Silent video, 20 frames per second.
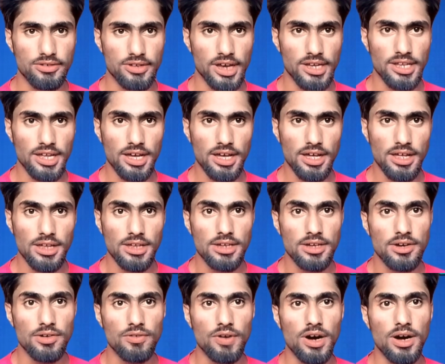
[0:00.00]
ज़्यादा
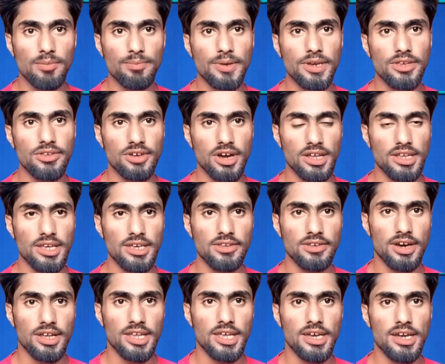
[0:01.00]
वहाँ पे जाने
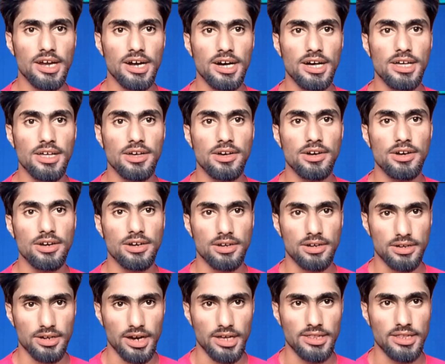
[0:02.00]
जाने का
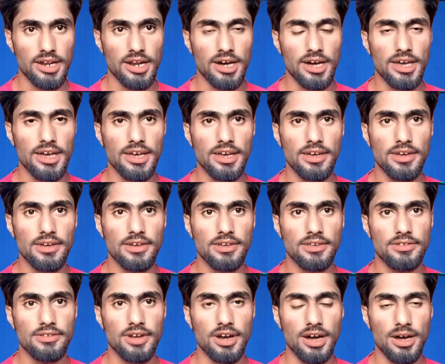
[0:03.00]
ख़तरा है
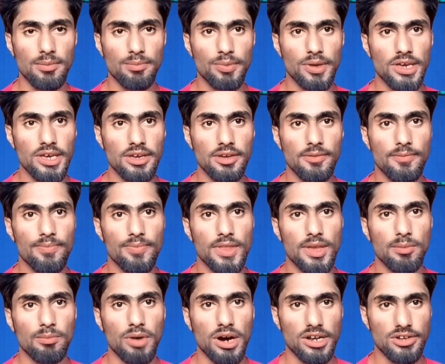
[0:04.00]
जहाँ पे
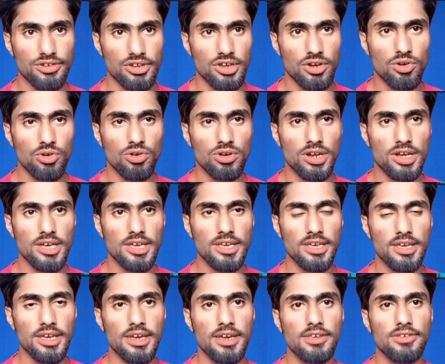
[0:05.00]
बारिशें हो
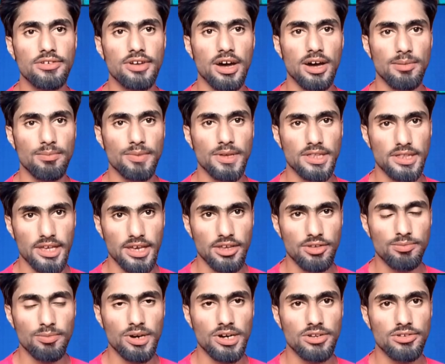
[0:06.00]
रही हैं जहाँ पे
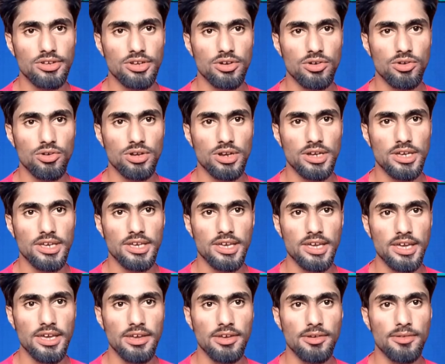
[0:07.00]
तेज़ बारिशें हो
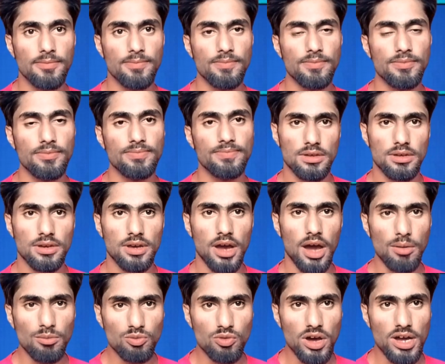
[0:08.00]
रही हैं
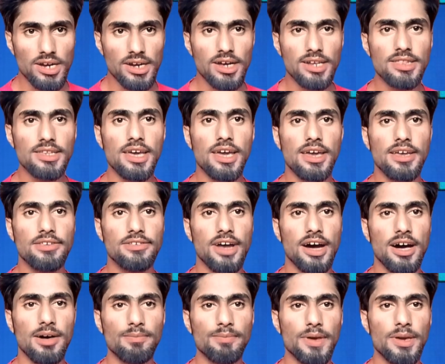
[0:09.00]
हम दुआ करते हैं
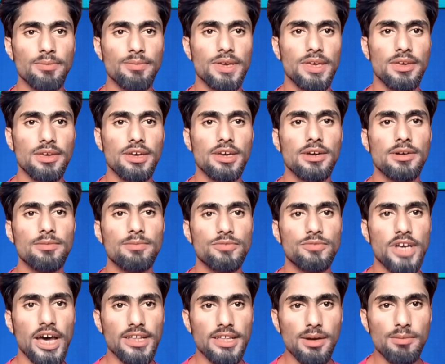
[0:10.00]
जहाँ पे भी
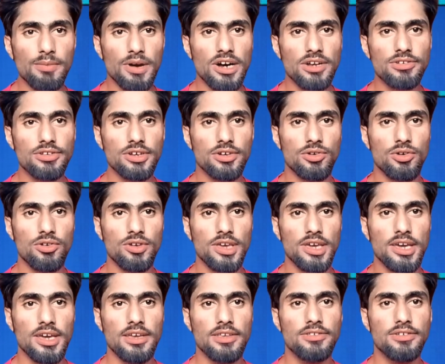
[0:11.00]
ज़्यादा बारिशें
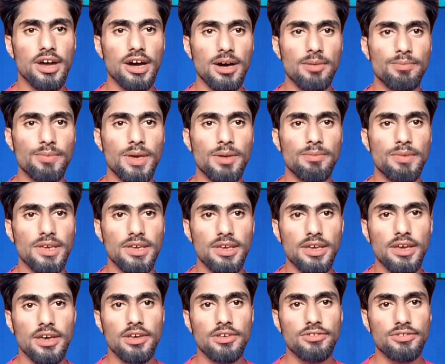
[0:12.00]
हुई हैं जहाँ पे भी
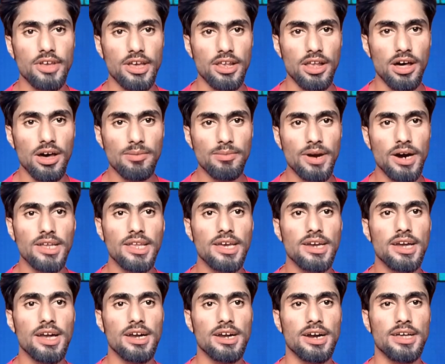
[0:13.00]
सैलाब
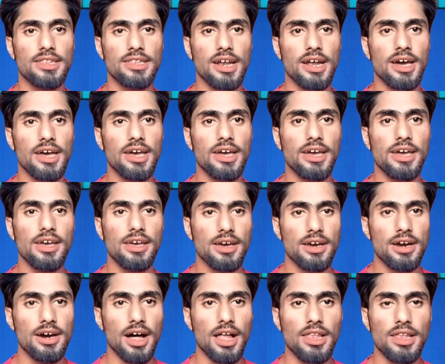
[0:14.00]
आने का ख़तरा है
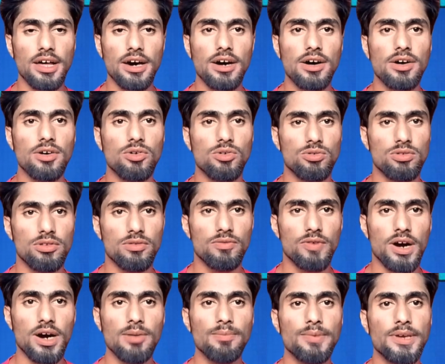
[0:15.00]
अल्लाह उन
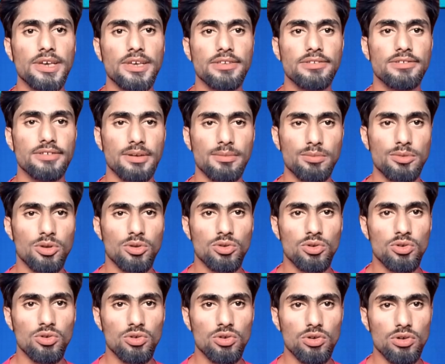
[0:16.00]
वहाँ पे सब
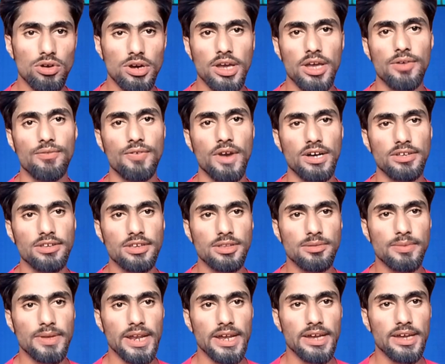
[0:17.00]
लोगों को
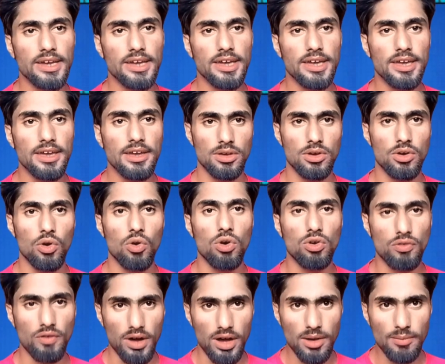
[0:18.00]
हिफाजत में रखे
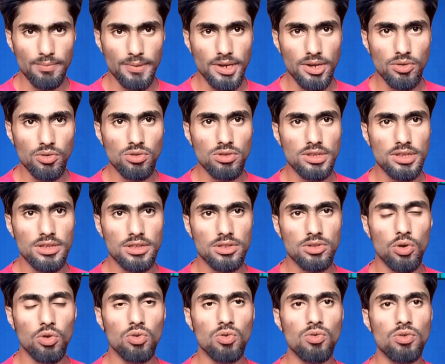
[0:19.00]
और वहाँ पे उन
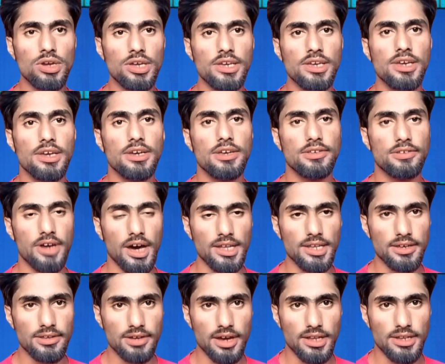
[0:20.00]
लोगों की
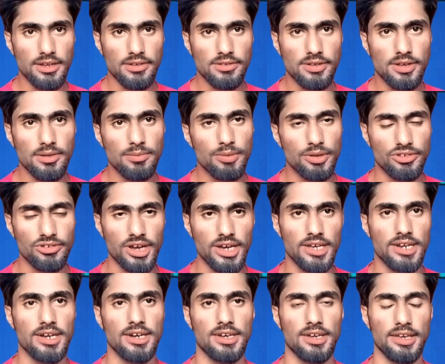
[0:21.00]
जाने जाने से
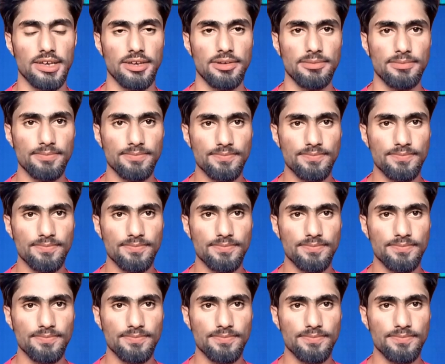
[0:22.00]
बचाए रखे